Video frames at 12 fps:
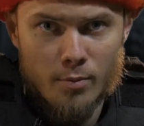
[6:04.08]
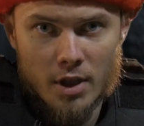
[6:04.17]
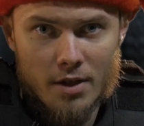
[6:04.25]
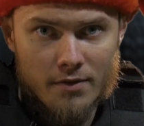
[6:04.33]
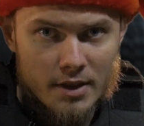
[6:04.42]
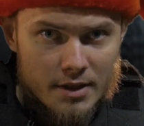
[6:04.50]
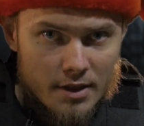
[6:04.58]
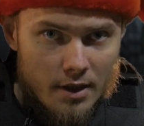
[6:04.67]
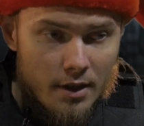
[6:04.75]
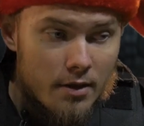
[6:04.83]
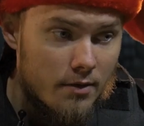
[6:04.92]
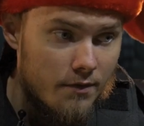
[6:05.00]
из них была
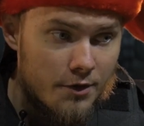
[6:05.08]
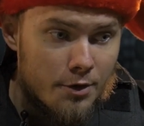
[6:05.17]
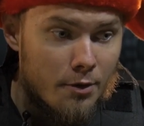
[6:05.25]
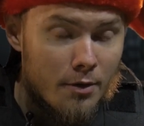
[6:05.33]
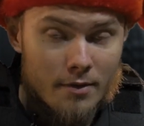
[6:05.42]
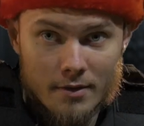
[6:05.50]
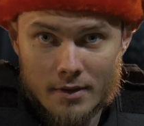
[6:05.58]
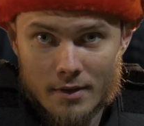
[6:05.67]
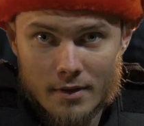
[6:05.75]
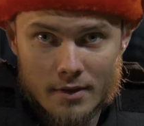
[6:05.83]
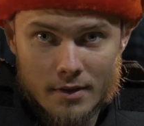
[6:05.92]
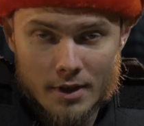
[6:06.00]
«Властелин». Все.
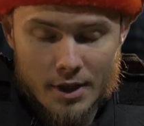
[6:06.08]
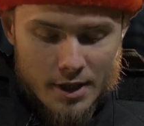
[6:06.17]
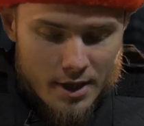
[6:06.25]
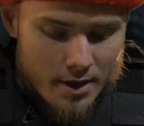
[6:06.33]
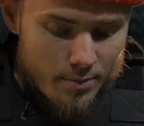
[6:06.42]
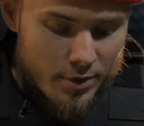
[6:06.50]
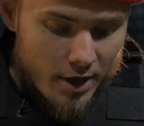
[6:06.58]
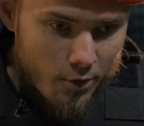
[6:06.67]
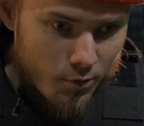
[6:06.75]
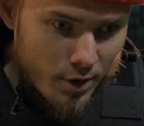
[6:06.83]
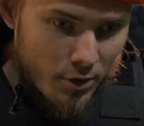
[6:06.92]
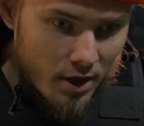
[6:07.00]
Я,
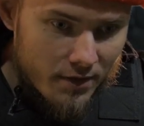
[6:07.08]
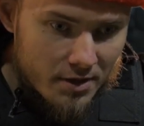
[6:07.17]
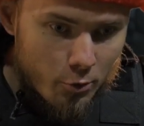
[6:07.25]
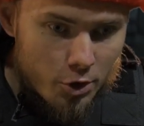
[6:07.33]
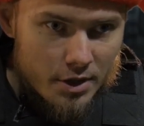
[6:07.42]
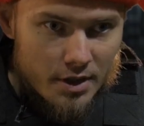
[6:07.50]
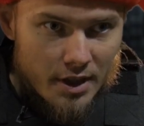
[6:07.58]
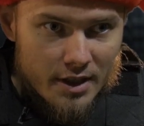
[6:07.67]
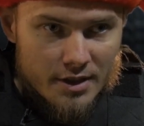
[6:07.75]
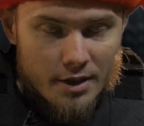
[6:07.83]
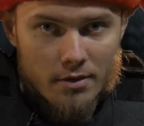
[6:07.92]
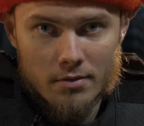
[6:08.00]
пока у меня была возможность,
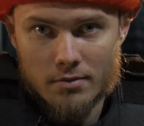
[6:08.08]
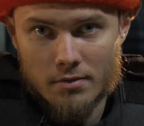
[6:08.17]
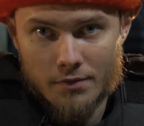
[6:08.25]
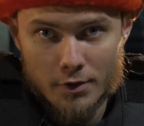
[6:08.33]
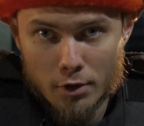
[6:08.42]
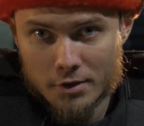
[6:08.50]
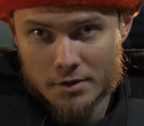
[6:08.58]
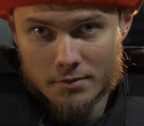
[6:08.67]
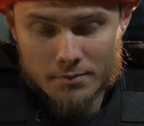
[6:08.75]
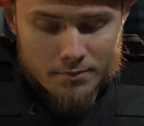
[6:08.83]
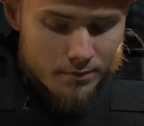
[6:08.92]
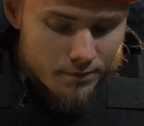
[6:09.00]
я снял
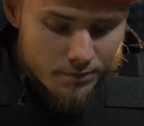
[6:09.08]
видос.